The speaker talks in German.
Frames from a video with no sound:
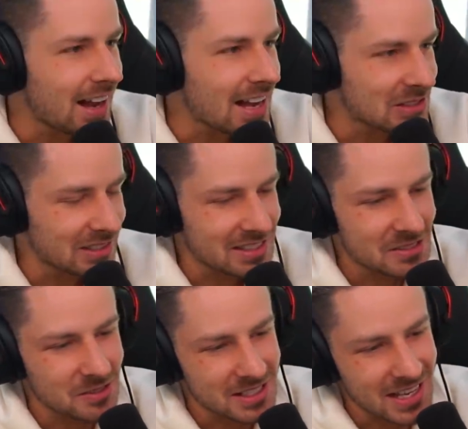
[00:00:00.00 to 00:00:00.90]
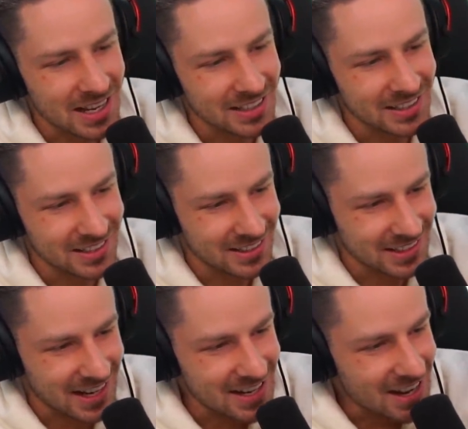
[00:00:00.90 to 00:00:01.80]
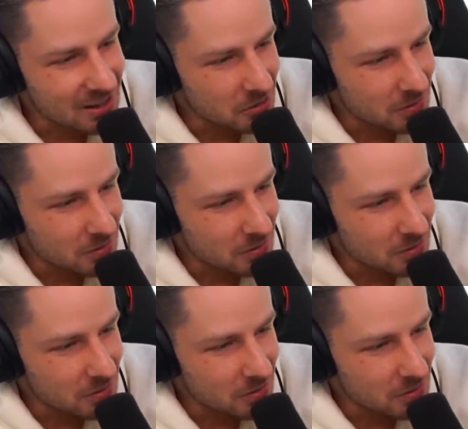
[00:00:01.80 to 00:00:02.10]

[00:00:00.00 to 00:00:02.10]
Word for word: also das ist so eine Sache, keine Ahnung,